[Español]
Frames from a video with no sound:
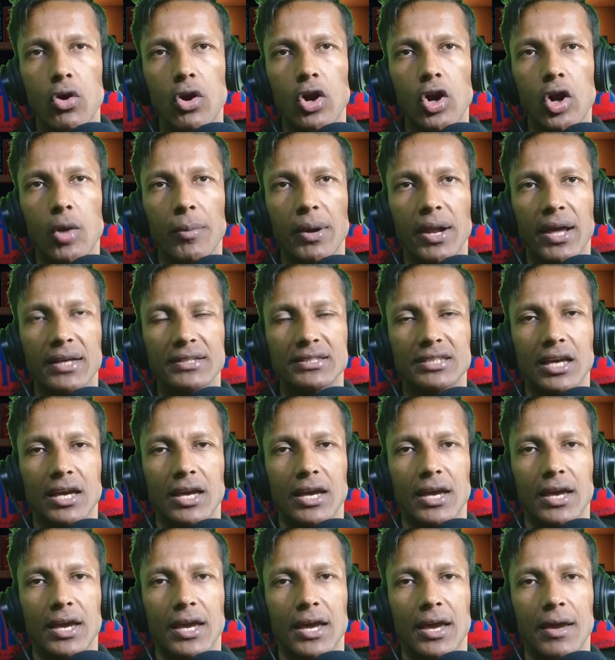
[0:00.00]
Unos nombres que
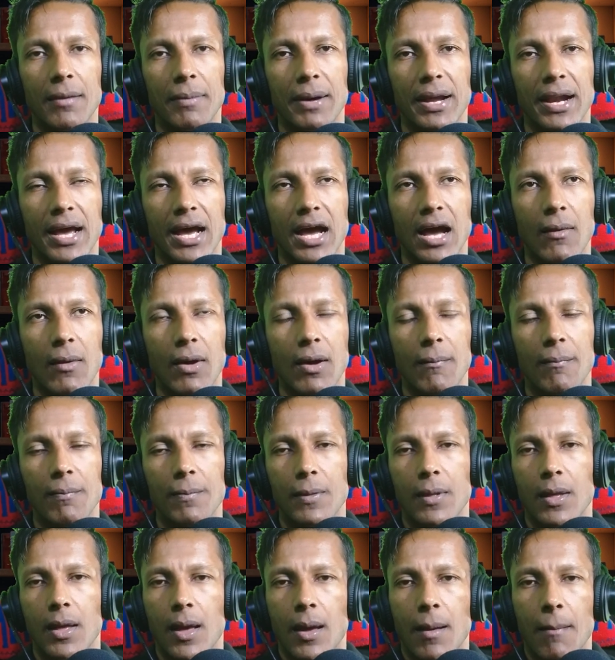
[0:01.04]
se barajaba,
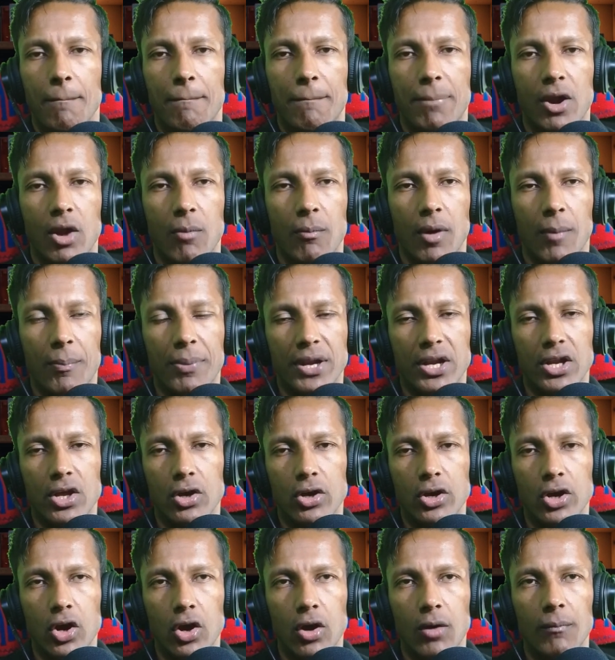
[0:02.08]
pero en mi
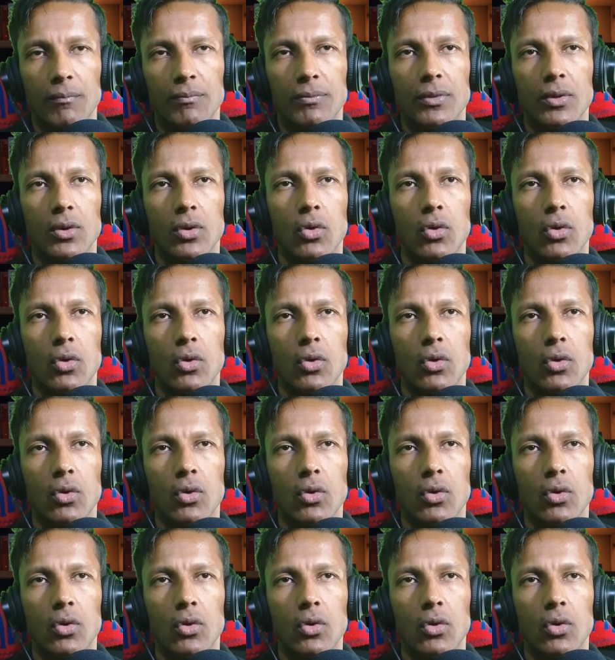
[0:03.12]
opinión no.